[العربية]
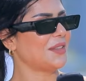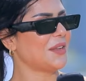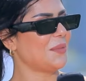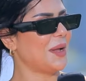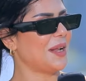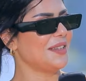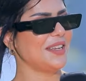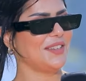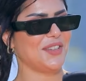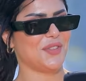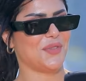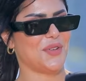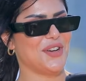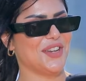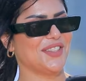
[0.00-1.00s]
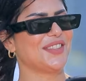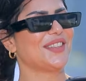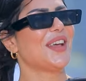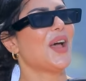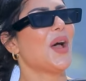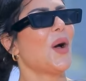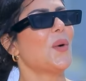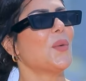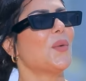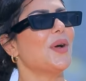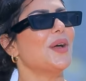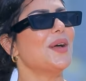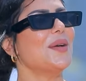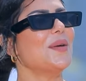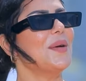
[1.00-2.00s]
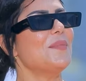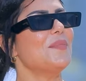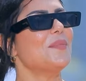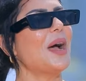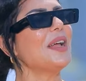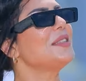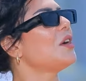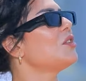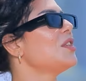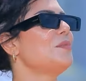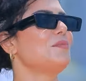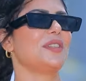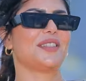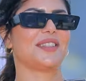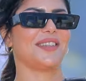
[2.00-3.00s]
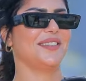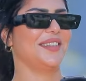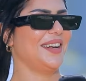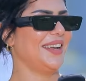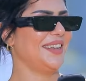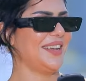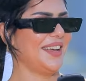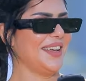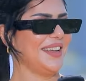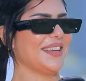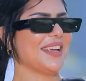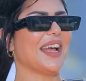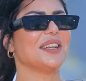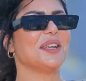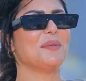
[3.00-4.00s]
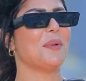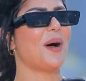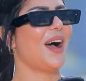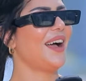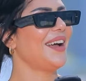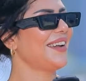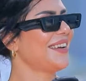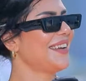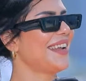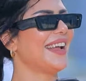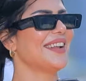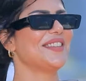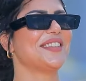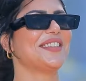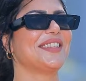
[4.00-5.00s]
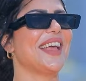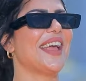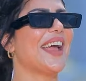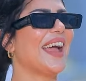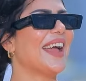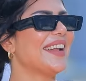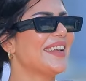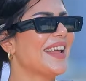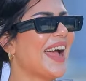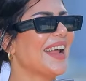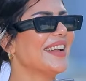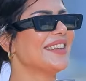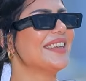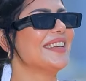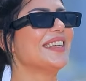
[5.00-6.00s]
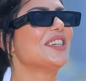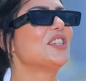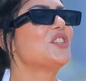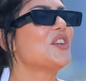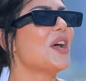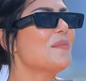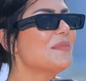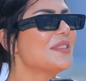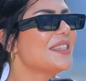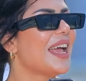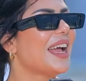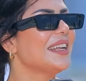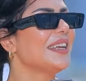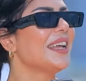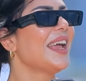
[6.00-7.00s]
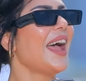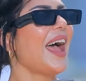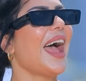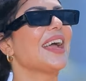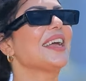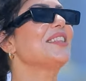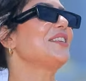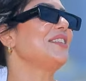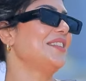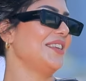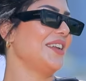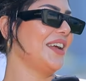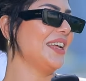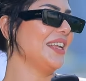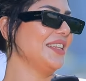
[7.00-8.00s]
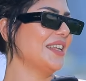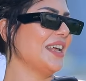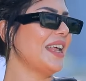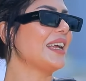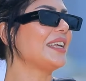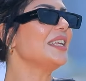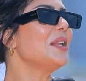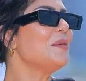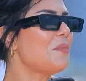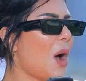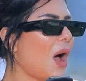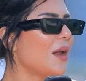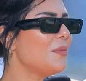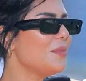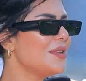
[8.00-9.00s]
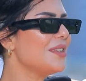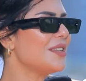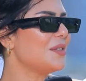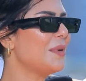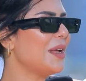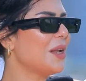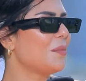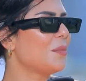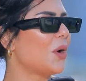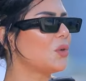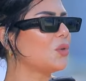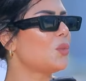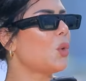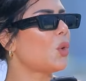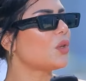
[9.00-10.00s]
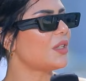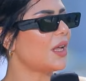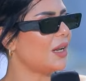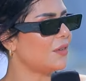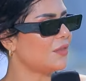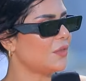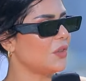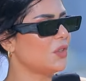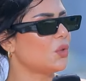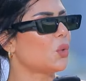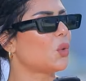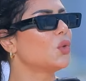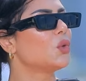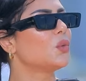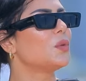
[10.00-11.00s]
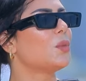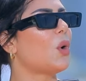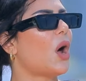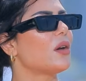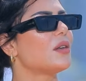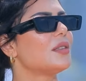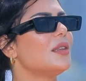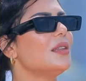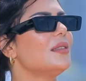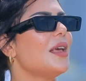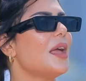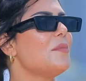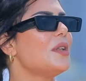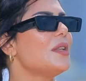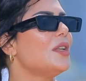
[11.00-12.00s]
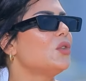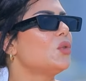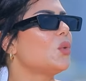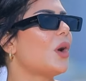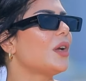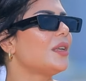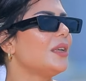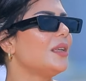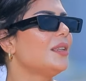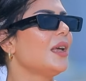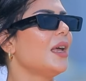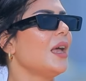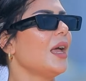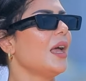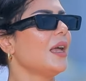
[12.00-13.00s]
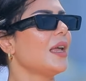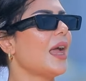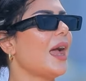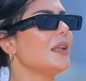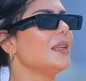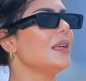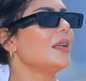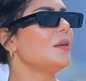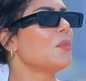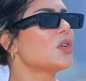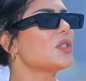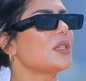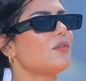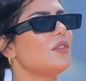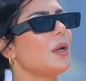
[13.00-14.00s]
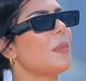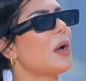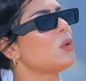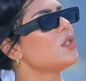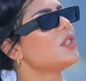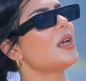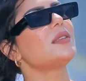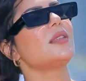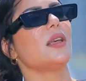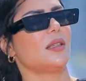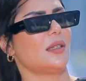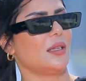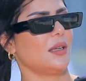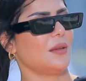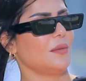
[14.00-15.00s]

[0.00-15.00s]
طبعا ليديز فيرست وما انت اصلا من اسكندريه يعني البحر يعني الساحل يعني الشمس يعني حاجات كتيره جدا اكيد البحر بالنسبه لك برضو مختلف انتوا كنتوا بتبقوا حريصين دايما مهم ان انتوا اكيد يعني المصيف ده يبقى جزء اساسي